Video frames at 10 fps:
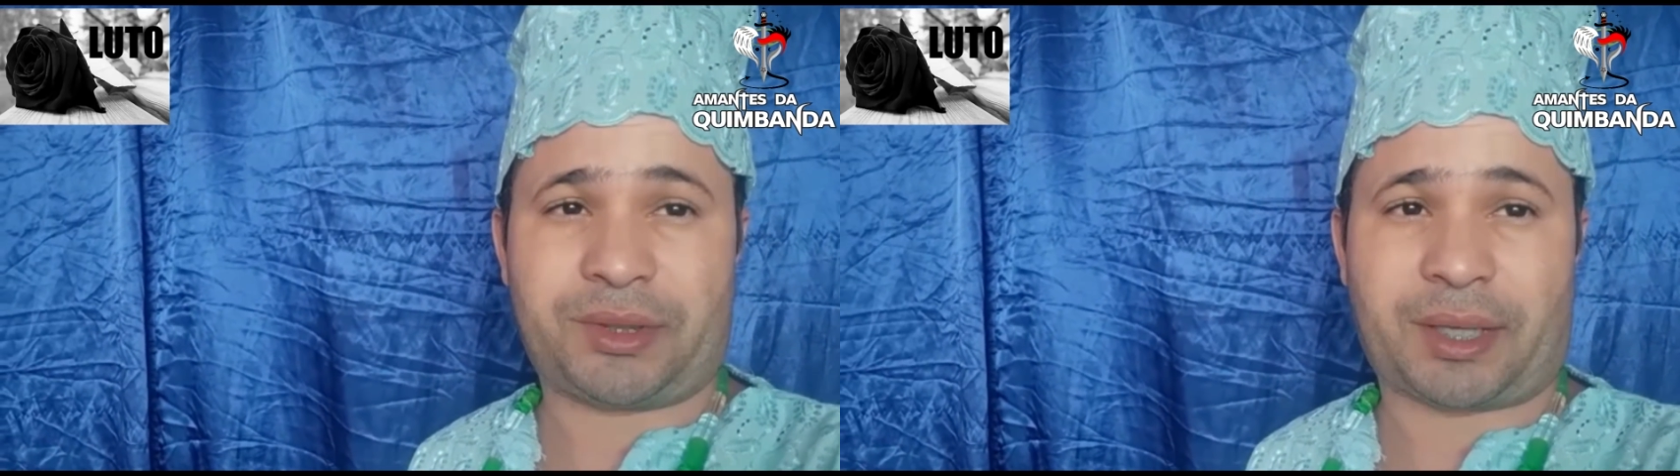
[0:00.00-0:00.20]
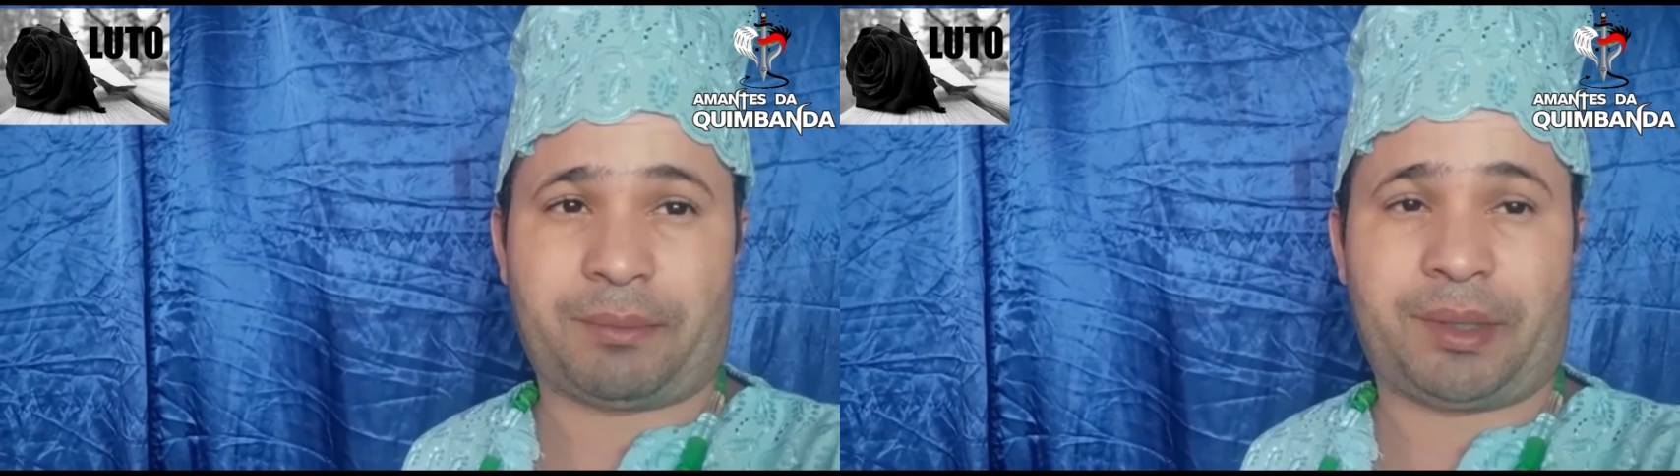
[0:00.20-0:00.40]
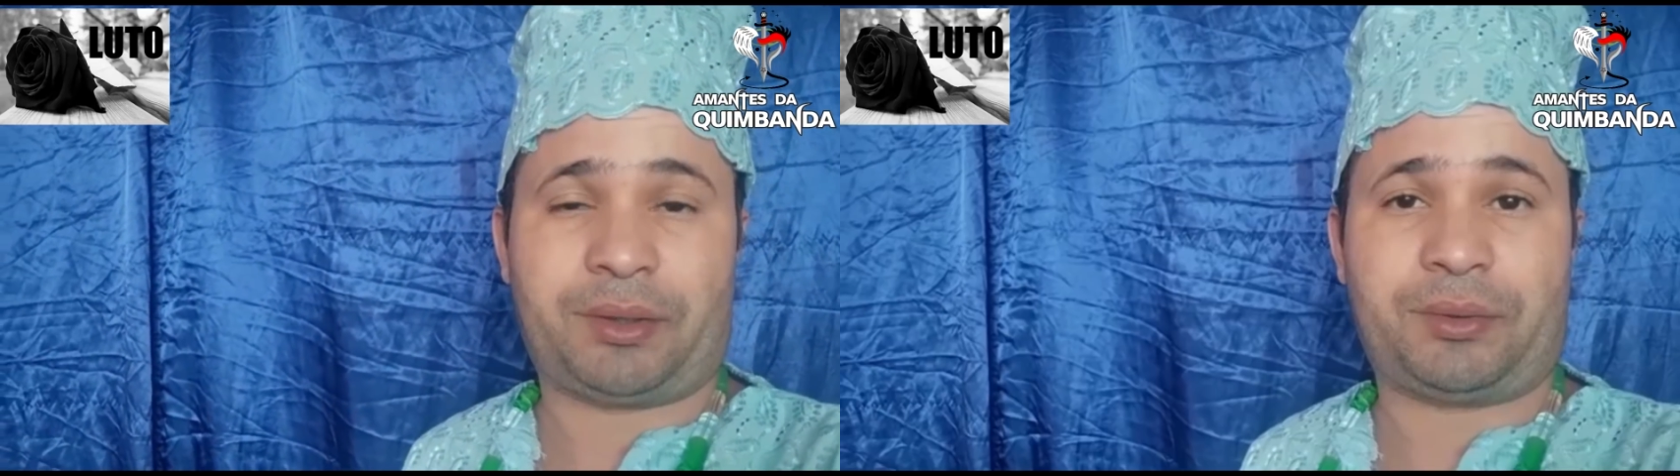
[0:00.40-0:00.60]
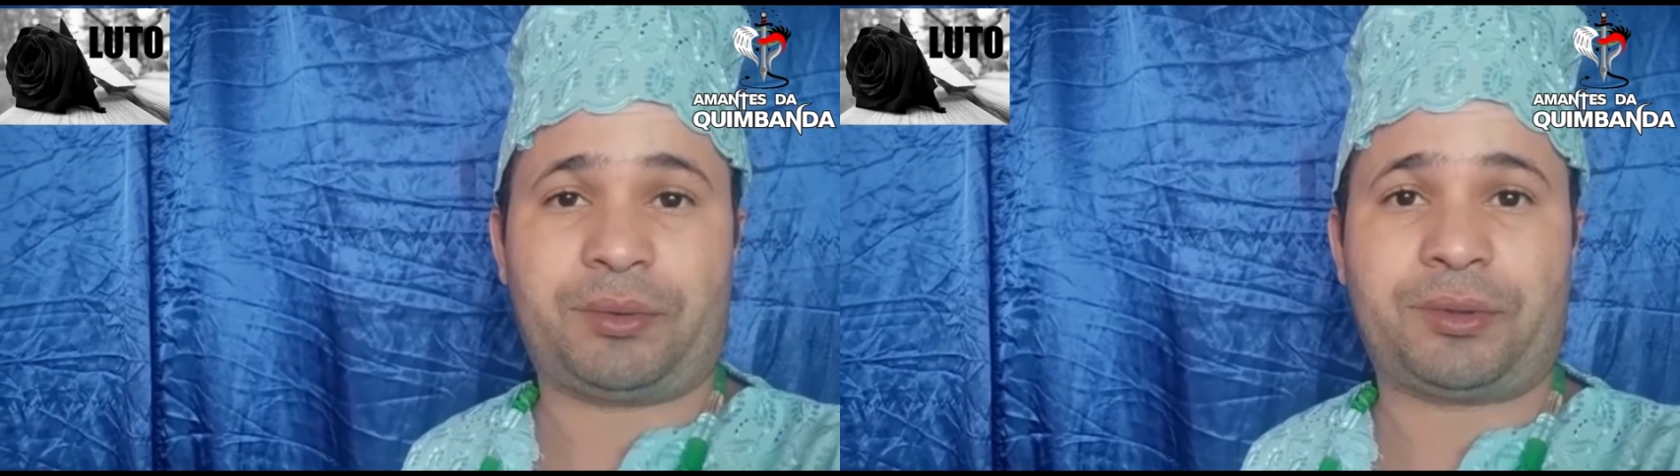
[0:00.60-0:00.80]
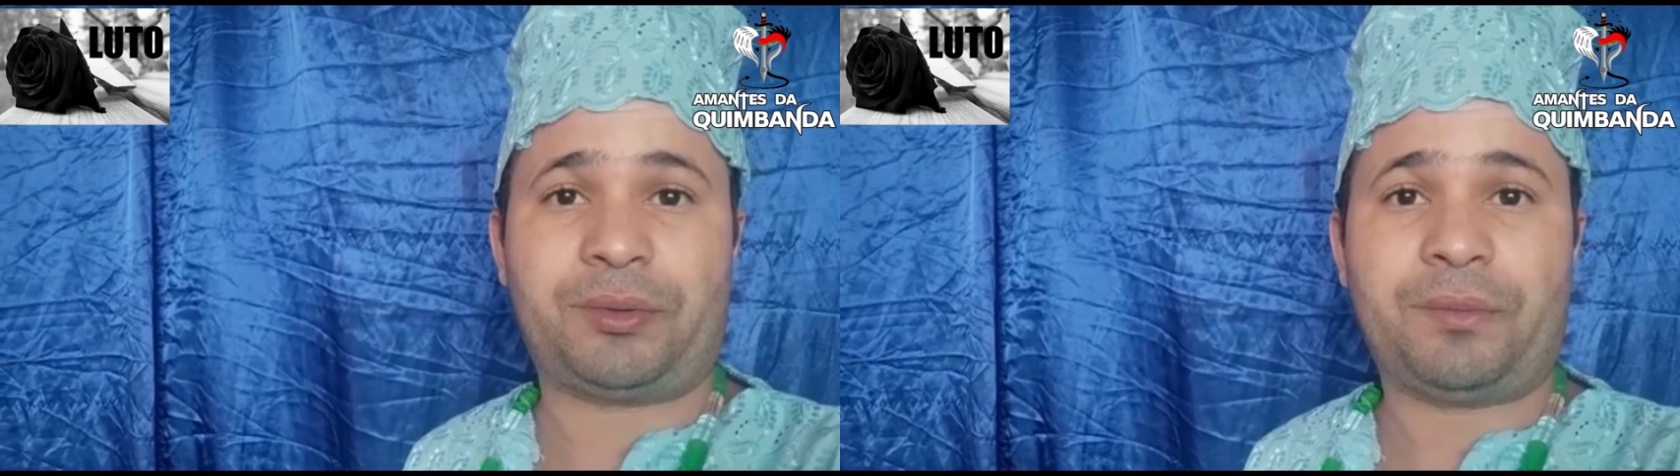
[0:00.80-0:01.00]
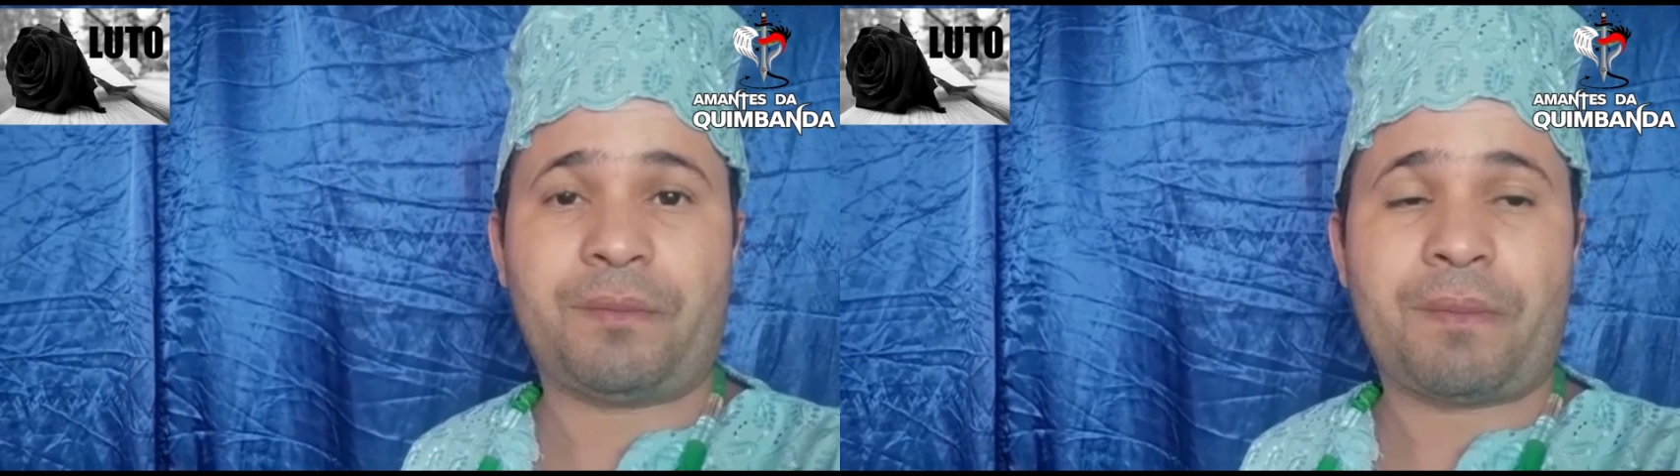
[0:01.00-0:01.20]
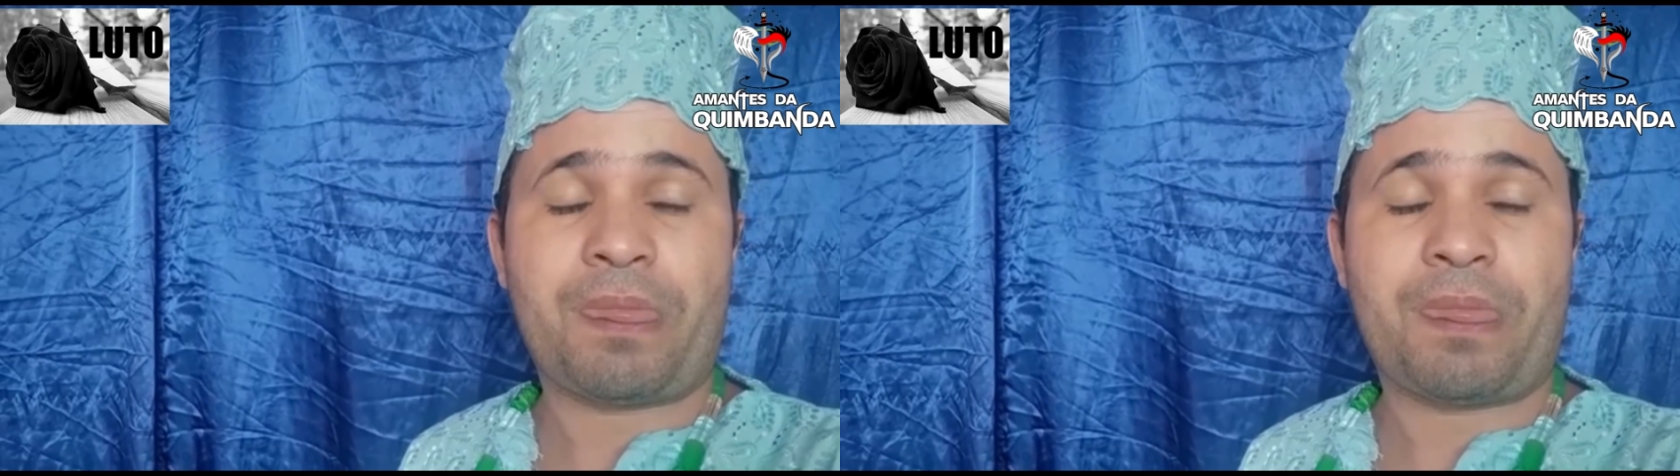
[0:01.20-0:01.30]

de saber tudo,